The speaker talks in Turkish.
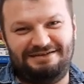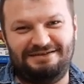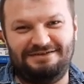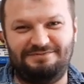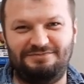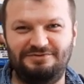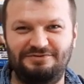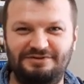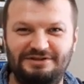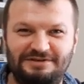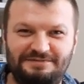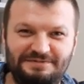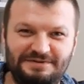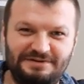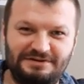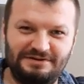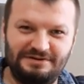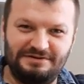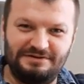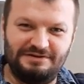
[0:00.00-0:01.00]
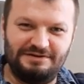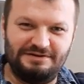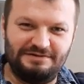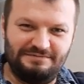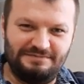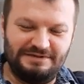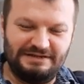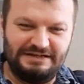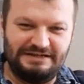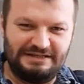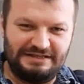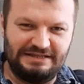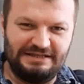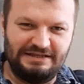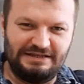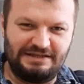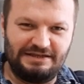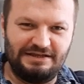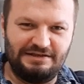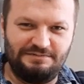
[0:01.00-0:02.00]
Yani, yani böyle bir e,
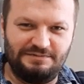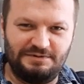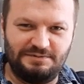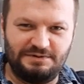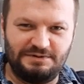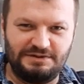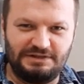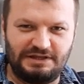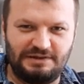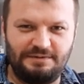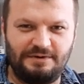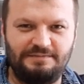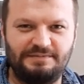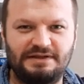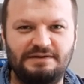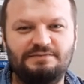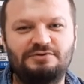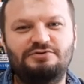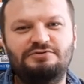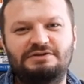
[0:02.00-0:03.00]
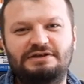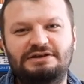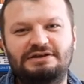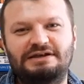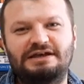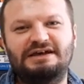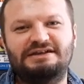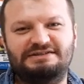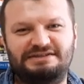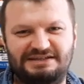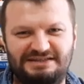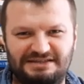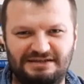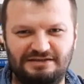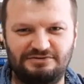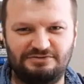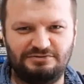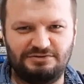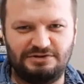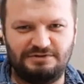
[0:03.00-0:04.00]
birliktelik yani birbirinin tamamlama olayı
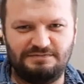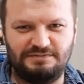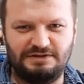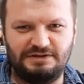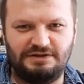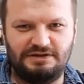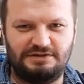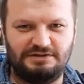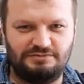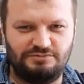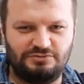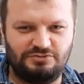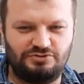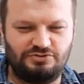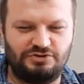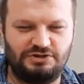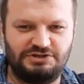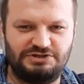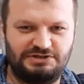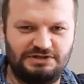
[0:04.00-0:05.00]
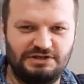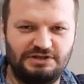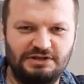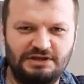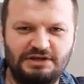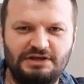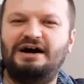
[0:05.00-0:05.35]
gerçekten önemli yani bu süreçte.